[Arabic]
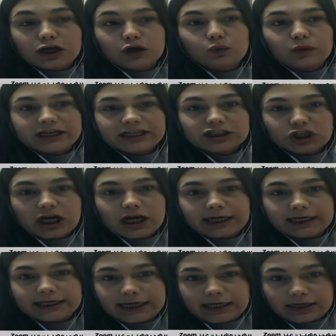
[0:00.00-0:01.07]
اللي هو كل شهر
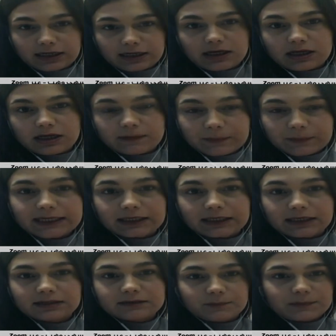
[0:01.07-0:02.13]
خلال
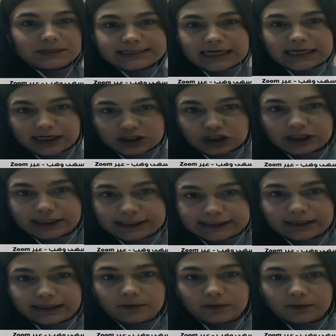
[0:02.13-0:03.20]
البيريد بينزل على
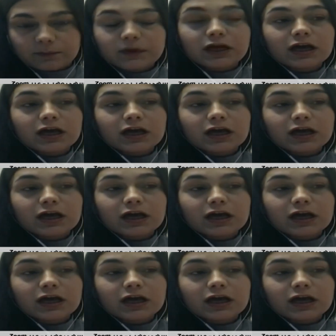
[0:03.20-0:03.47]
شكل دم